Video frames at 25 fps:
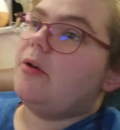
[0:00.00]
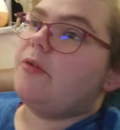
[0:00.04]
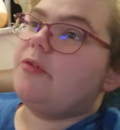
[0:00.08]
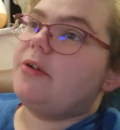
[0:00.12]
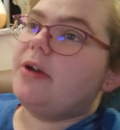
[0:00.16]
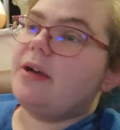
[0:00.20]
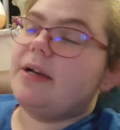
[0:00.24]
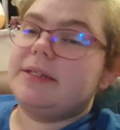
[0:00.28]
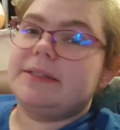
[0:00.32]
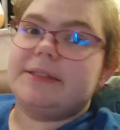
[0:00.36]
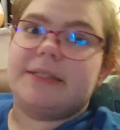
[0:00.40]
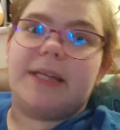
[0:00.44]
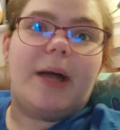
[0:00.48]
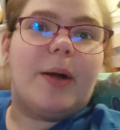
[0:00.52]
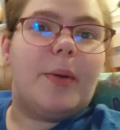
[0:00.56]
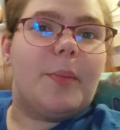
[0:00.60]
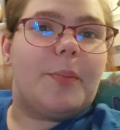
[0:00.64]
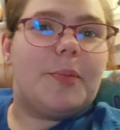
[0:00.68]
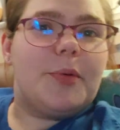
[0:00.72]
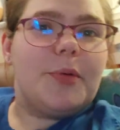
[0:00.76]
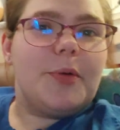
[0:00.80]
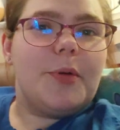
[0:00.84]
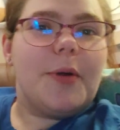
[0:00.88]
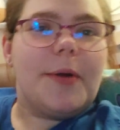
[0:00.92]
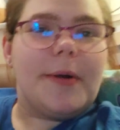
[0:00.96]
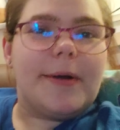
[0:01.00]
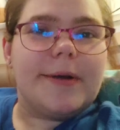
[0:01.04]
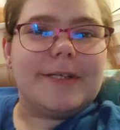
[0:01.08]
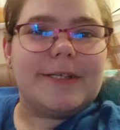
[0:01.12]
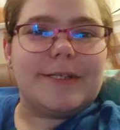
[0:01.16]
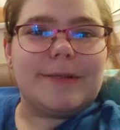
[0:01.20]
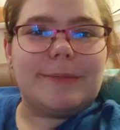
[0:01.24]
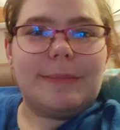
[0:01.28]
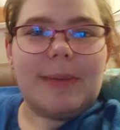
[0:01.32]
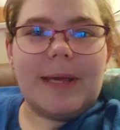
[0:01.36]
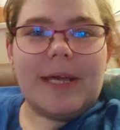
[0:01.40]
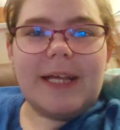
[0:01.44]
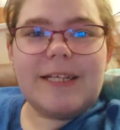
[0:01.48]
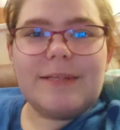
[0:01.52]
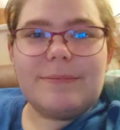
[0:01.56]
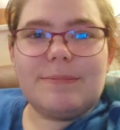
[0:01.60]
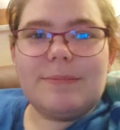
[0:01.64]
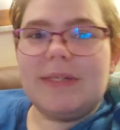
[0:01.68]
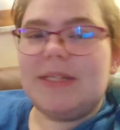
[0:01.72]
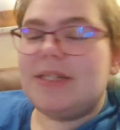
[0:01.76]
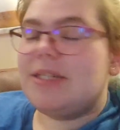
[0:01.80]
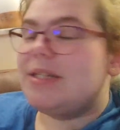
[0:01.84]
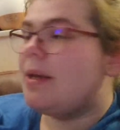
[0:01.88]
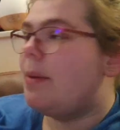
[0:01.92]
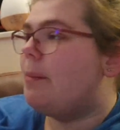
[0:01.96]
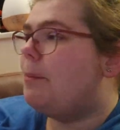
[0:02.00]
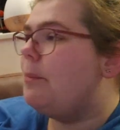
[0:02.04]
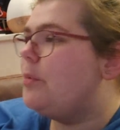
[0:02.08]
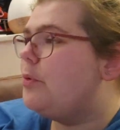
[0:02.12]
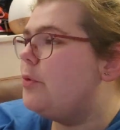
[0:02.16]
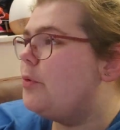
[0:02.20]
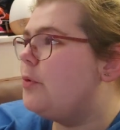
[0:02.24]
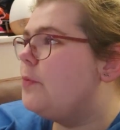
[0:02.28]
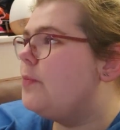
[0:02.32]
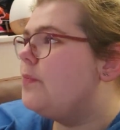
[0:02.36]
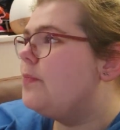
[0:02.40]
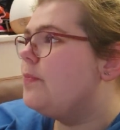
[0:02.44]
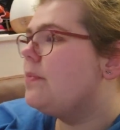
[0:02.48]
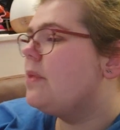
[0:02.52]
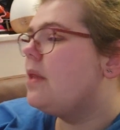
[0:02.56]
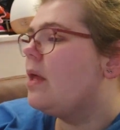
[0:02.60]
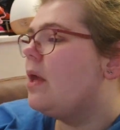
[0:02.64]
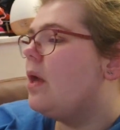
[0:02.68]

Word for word: Enfin, c'est un peu euh, space, mais j'aime beaucoup.